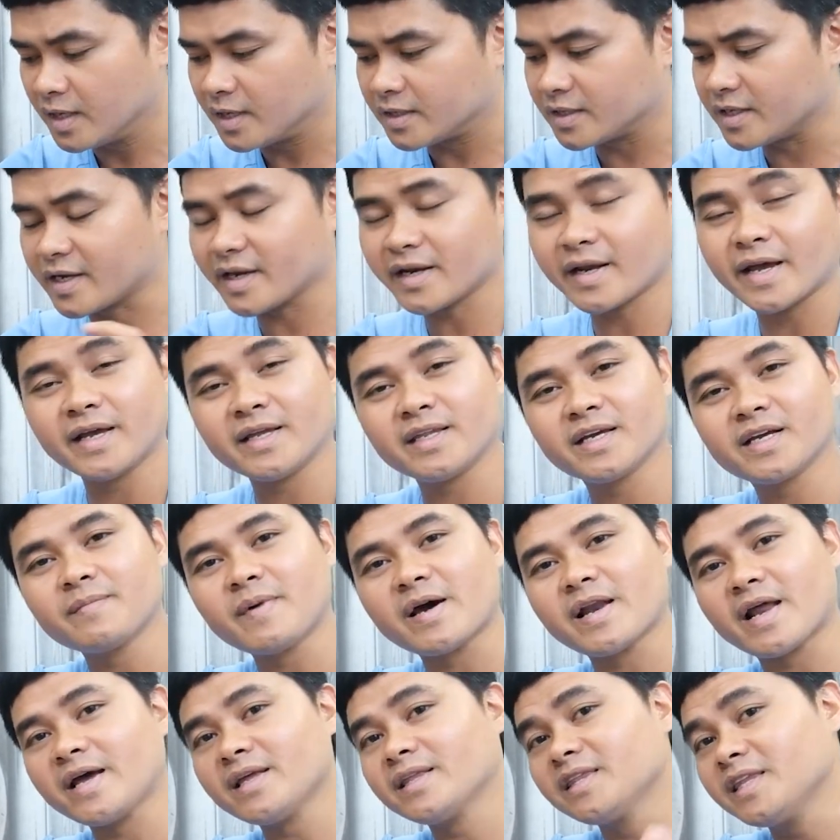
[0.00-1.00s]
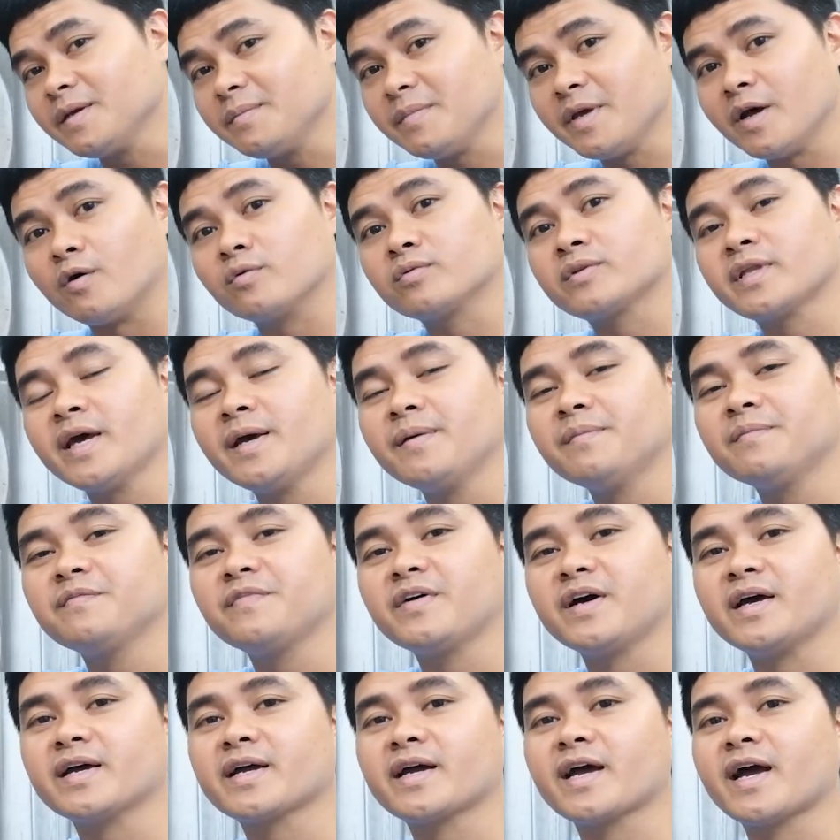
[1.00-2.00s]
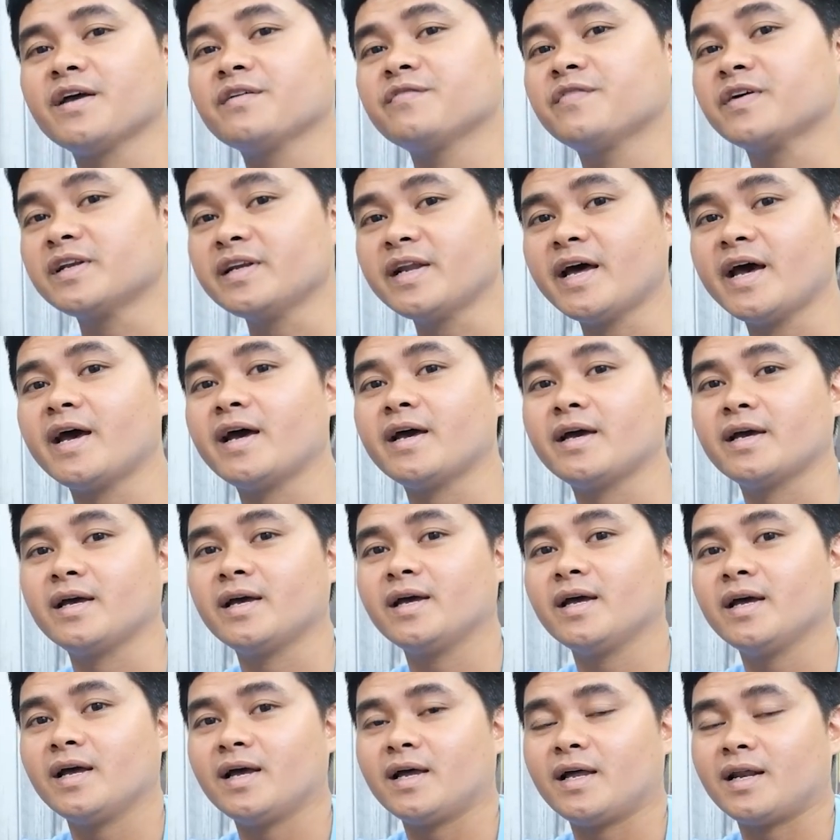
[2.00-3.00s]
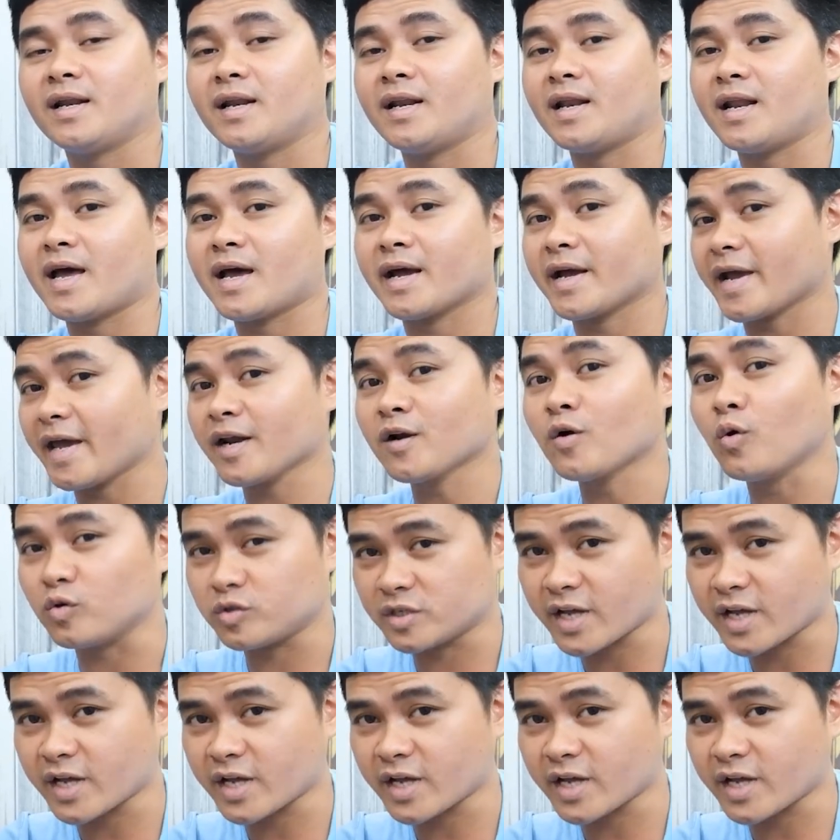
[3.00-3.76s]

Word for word: Thì cái này thì các bạn hãy tìm hiểu thêm về cái vấn đề là nghẽn cổ